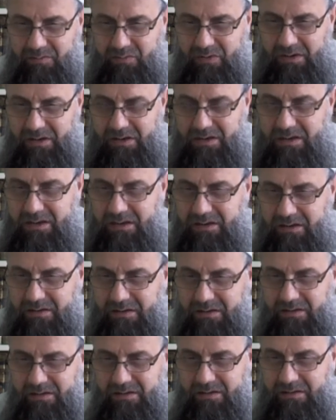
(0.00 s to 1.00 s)
Böylece
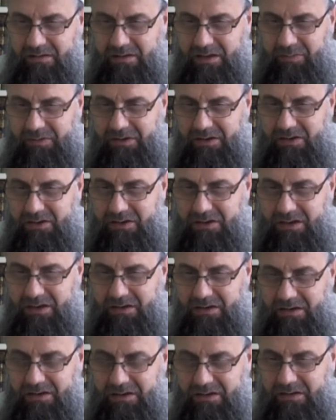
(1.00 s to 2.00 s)
yapılan
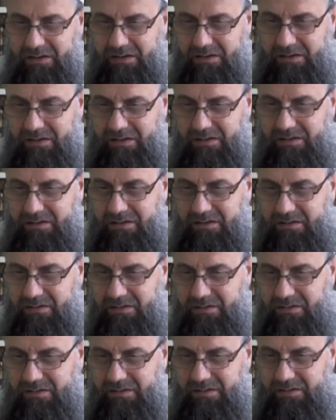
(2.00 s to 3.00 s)
şerleri
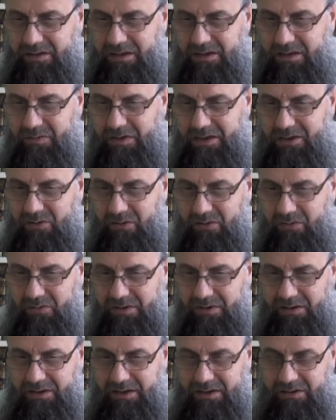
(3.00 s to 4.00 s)
kendi başına
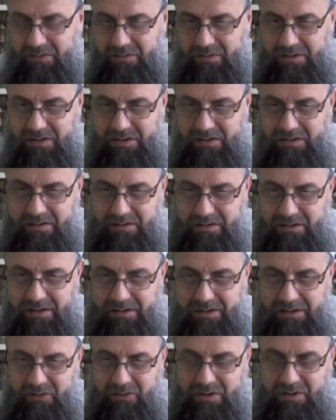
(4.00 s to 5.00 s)
olduğunu iddia ediyorlar.
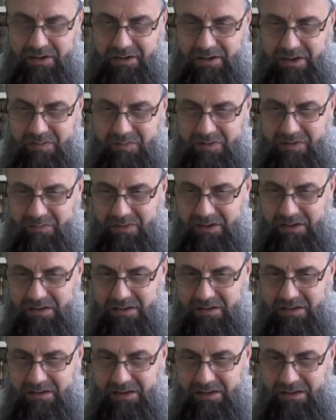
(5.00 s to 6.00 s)
Allah o karışmaz
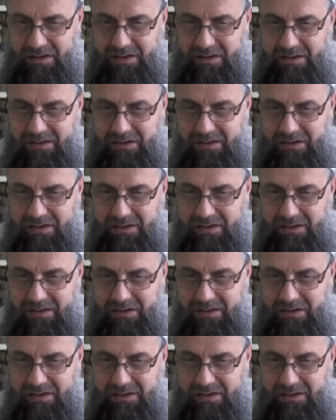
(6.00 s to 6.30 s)
manasında.